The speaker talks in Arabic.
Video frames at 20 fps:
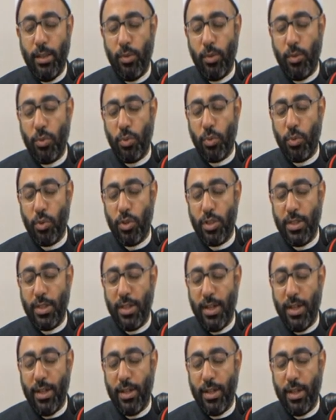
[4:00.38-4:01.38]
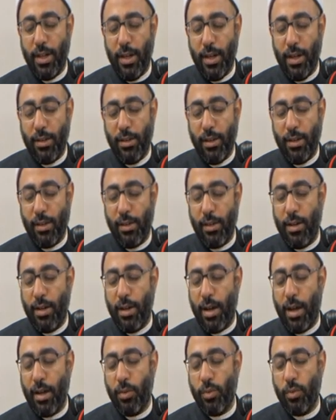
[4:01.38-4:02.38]
من خروج ذلك الأثر
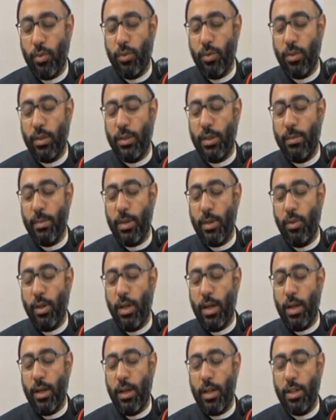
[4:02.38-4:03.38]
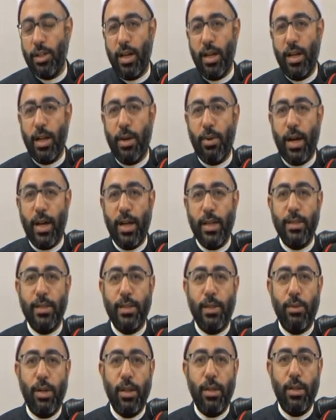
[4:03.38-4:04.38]
عن قدرة مولانا جل
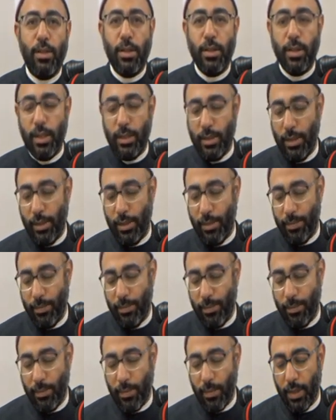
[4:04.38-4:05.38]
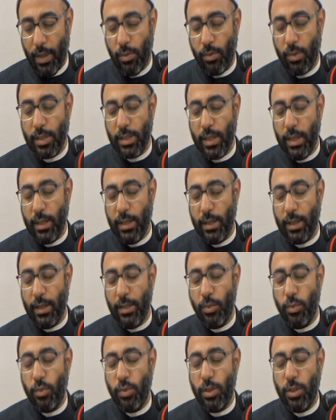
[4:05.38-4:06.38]
وعز وإرادته وذلك
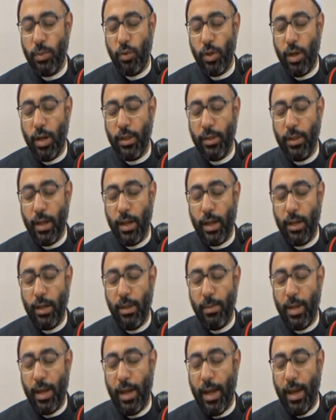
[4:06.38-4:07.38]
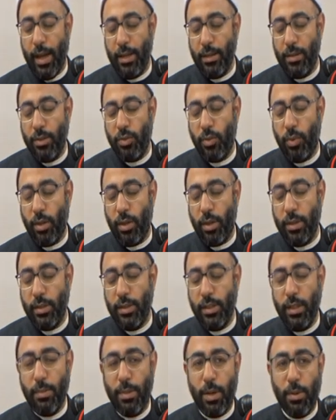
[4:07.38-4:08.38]
يوجب أن يغلب الحادث
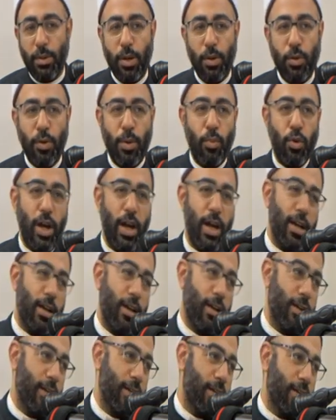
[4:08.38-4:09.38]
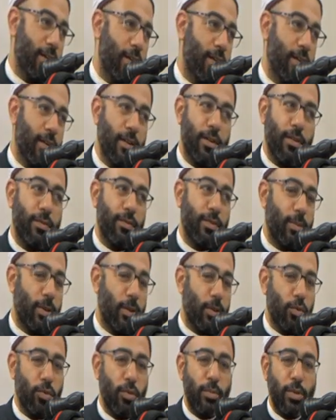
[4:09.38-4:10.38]
القديم وهو محال
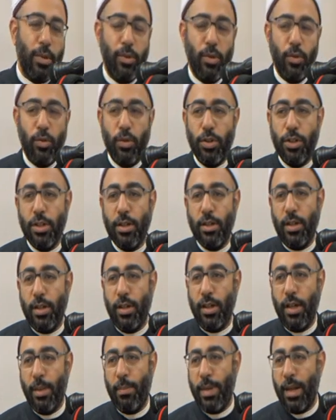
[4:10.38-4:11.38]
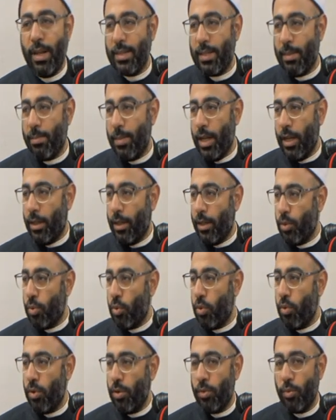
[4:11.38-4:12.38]
فبرضه ما بنقولش إن الإله ما لازم بالك
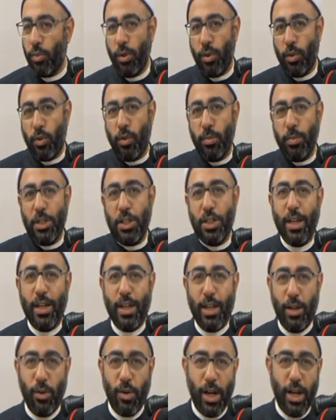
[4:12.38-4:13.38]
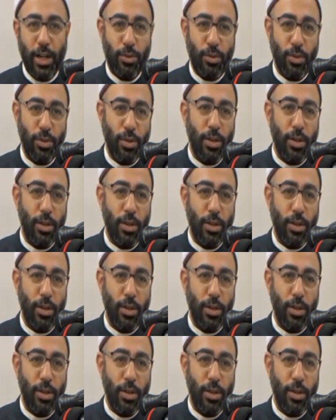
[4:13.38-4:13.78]
الكون والكون بيشتغل لوحده